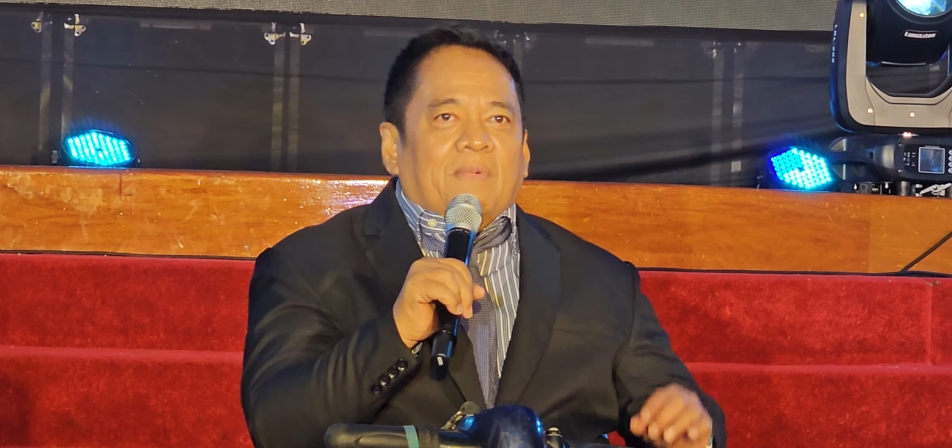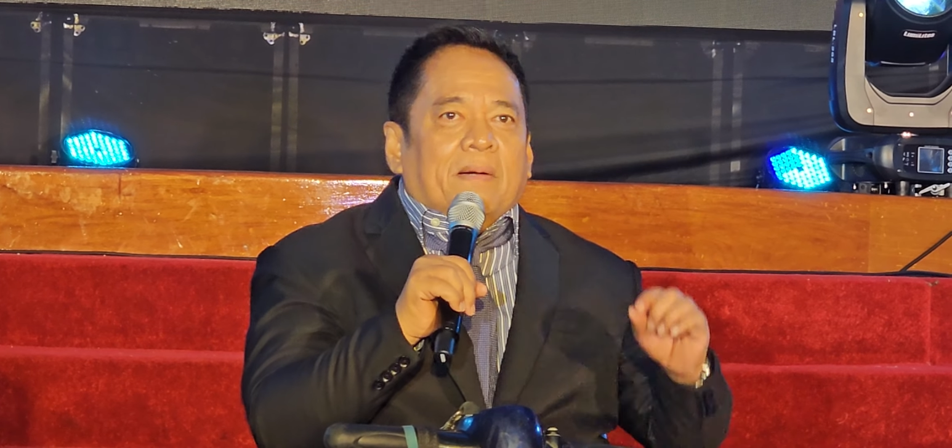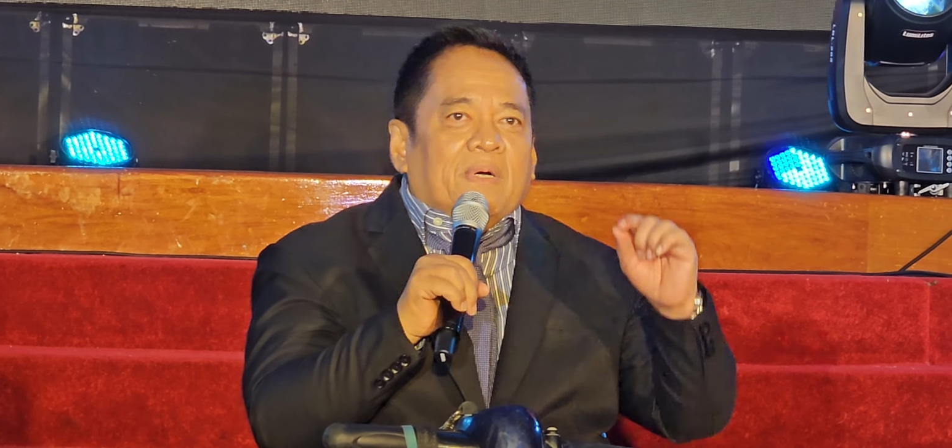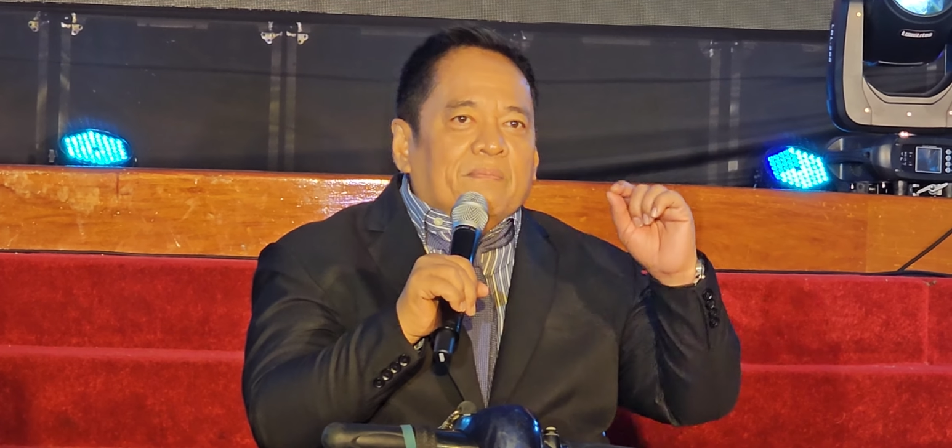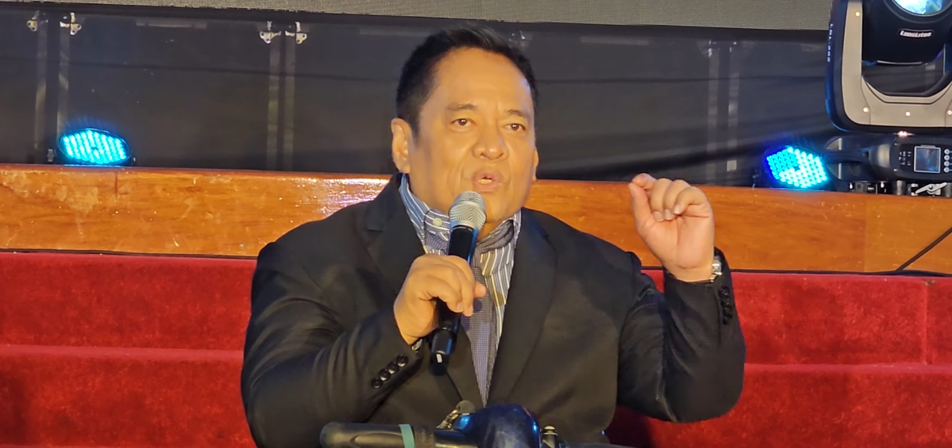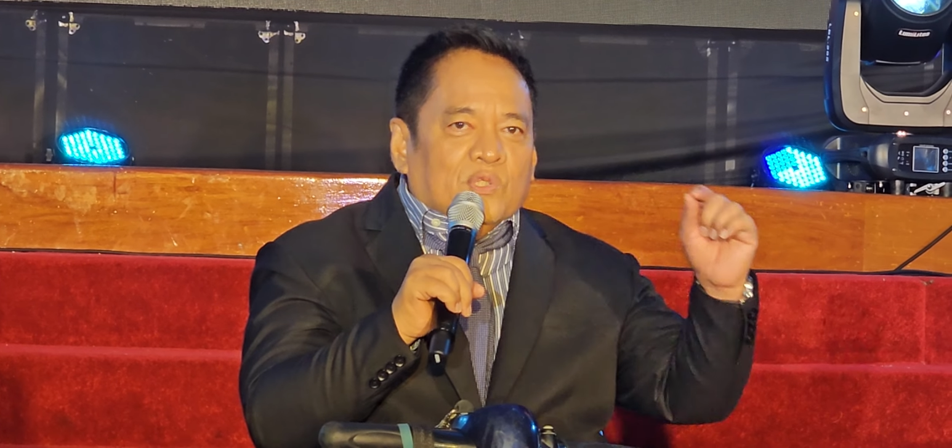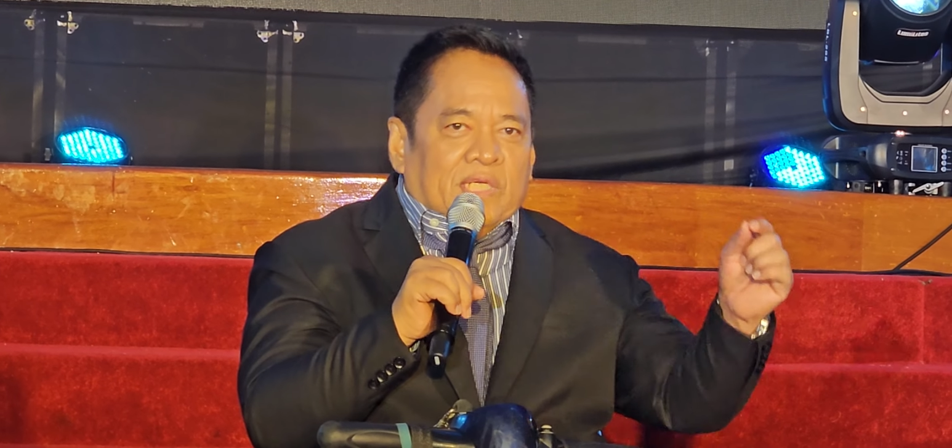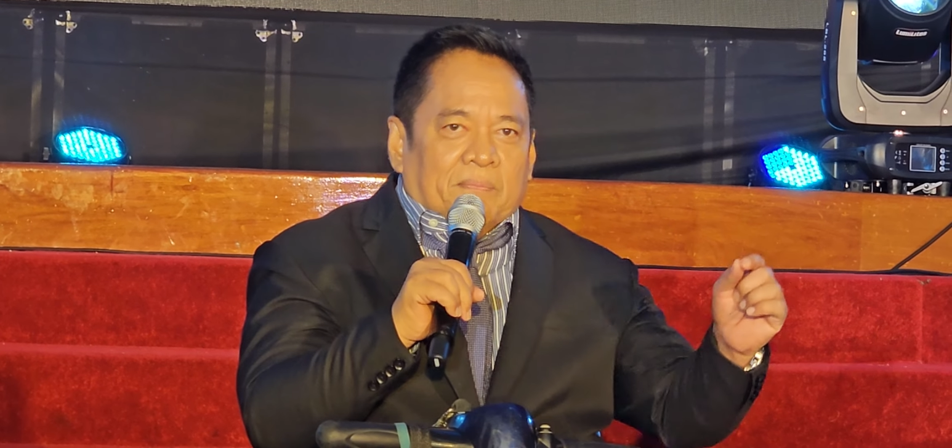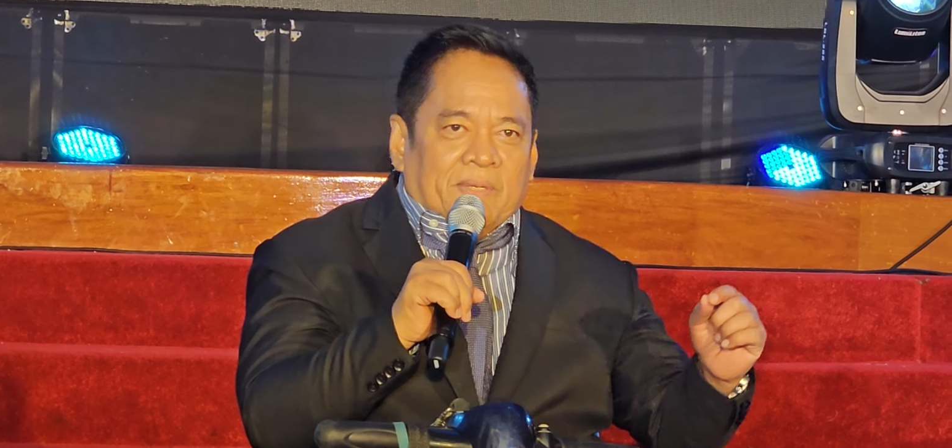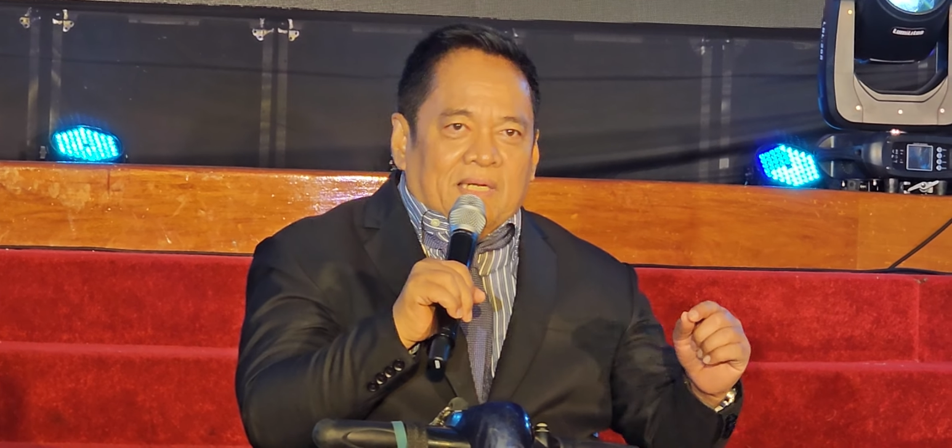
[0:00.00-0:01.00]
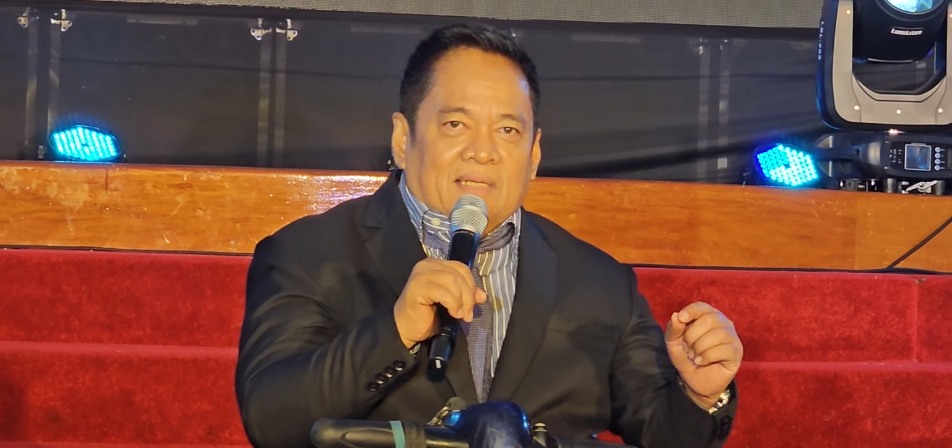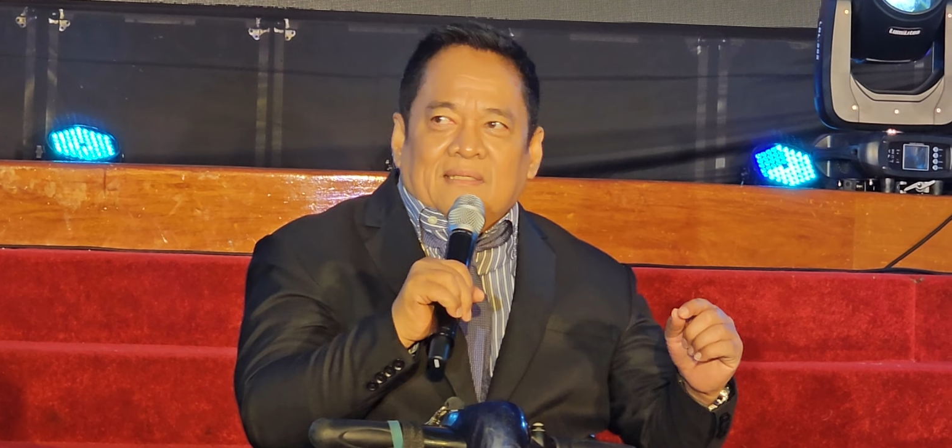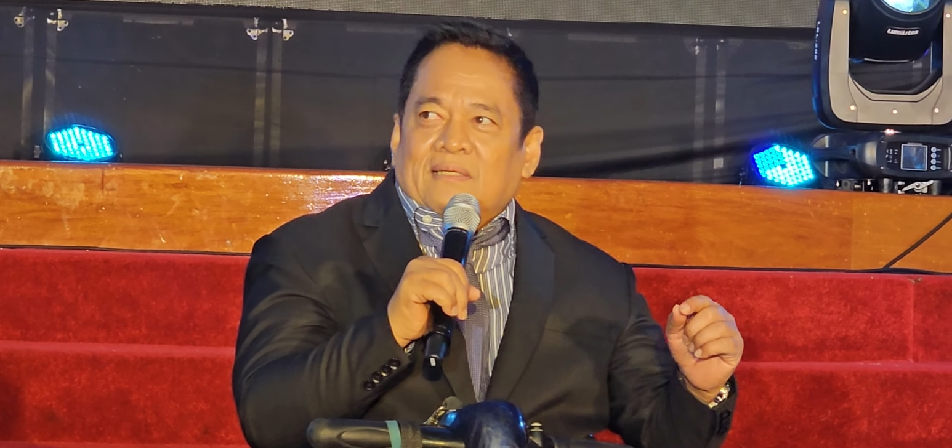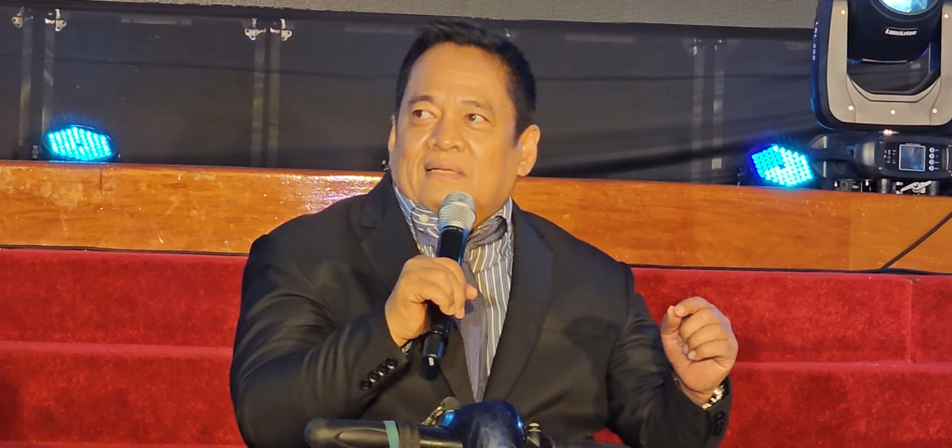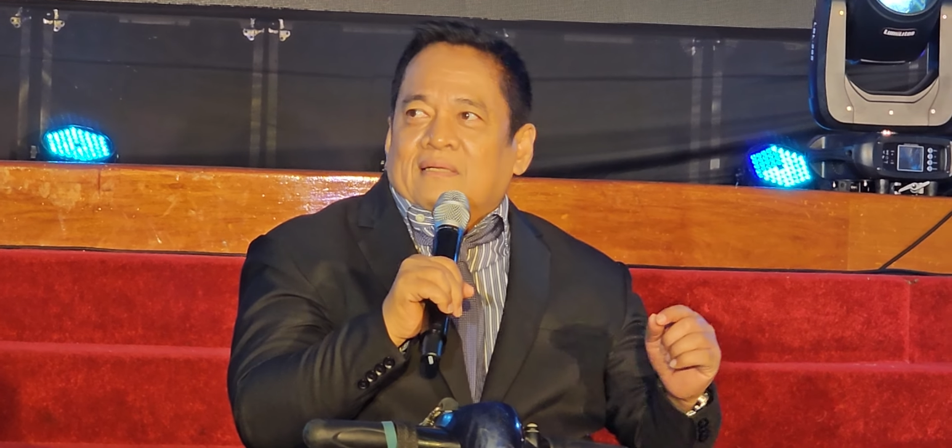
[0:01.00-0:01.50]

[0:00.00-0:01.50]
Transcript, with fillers: mapa-music pa.